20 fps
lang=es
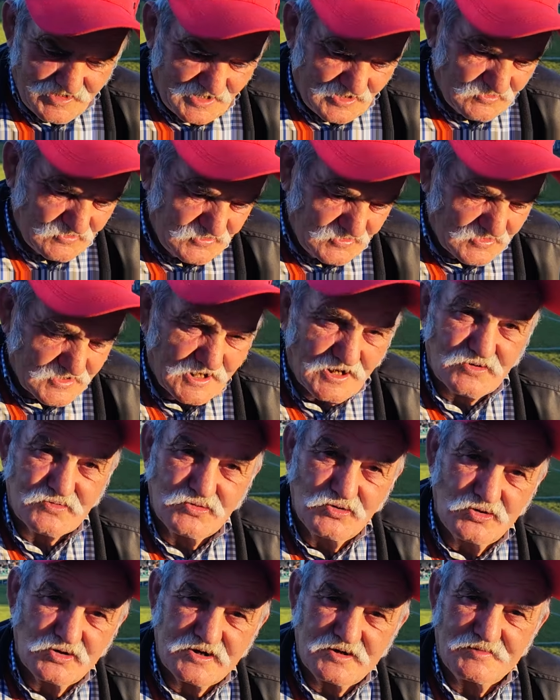verano yo
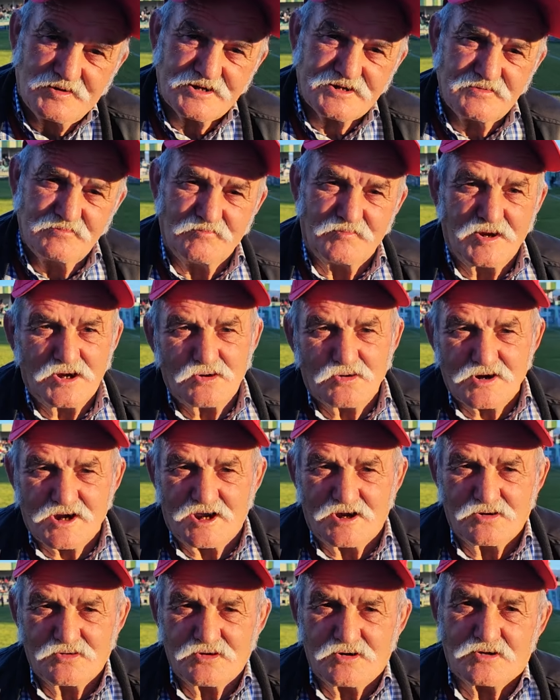calculo que va a ser menos
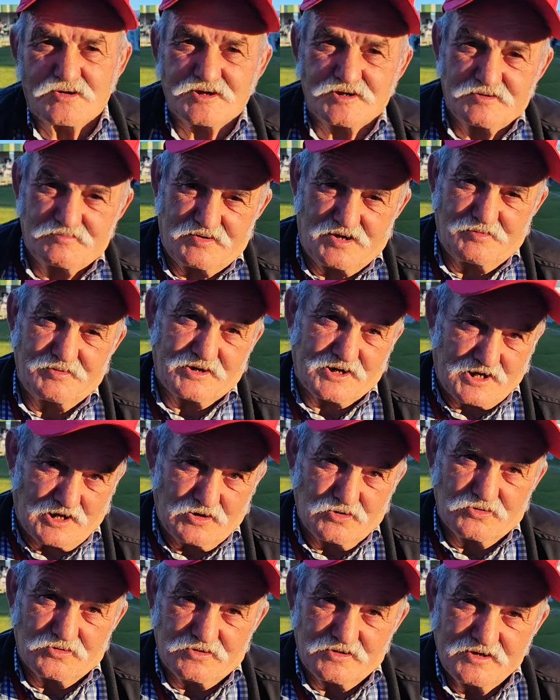calor, aunque va a haber
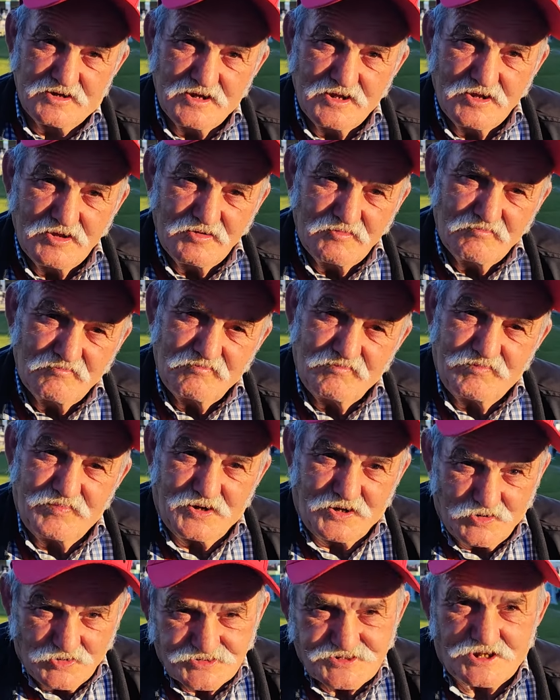calor,
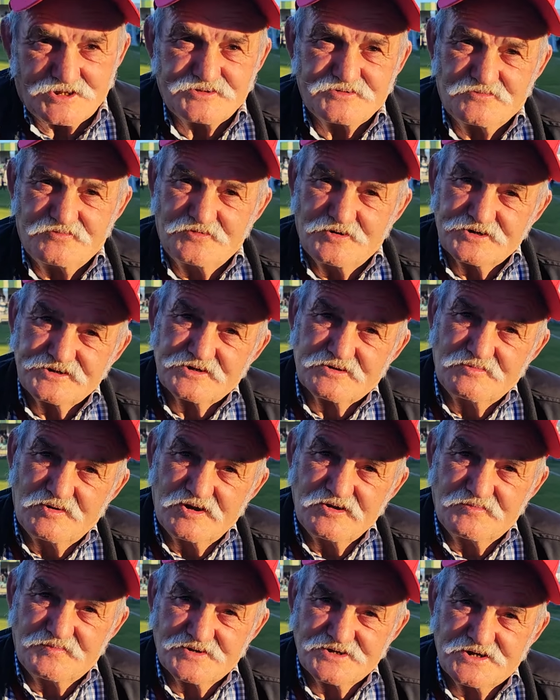pero no tanto fuerte
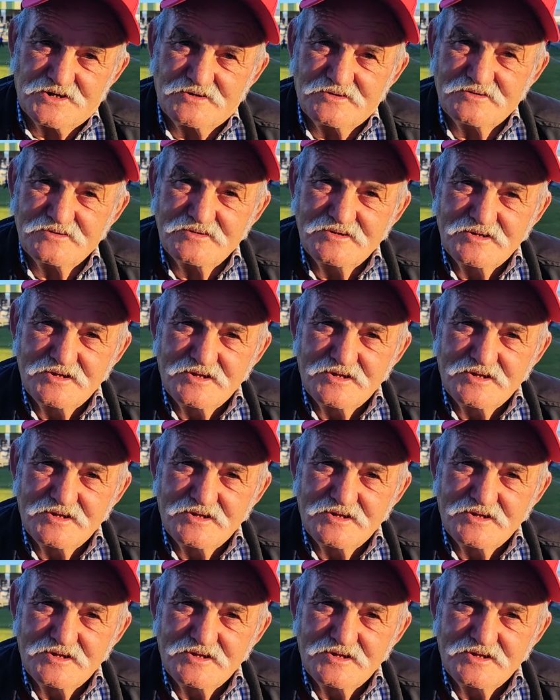como el año pasado.